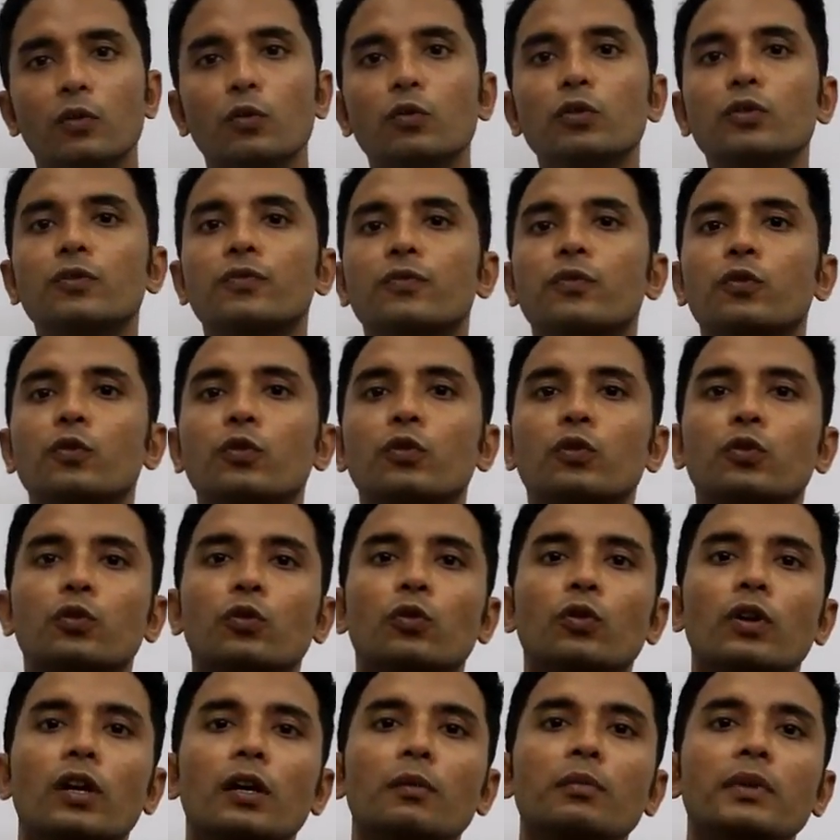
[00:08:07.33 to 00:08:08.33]
उस फूड
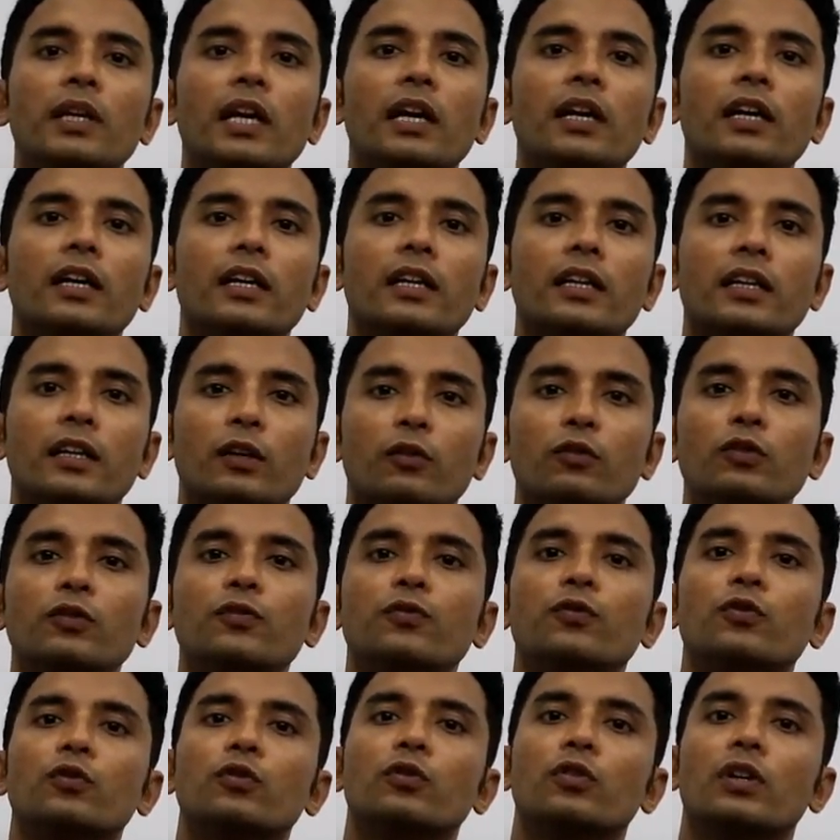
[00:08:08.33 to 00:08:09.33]
को हम क्या करेंगे उस
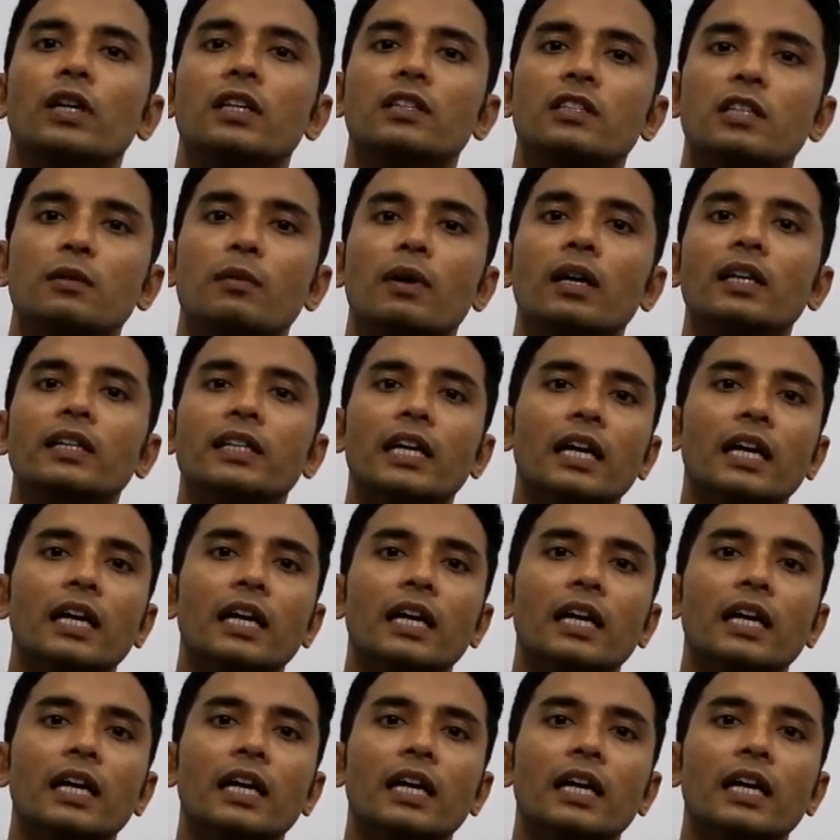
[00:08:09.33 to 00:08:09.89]
फूड का इस्तेमाल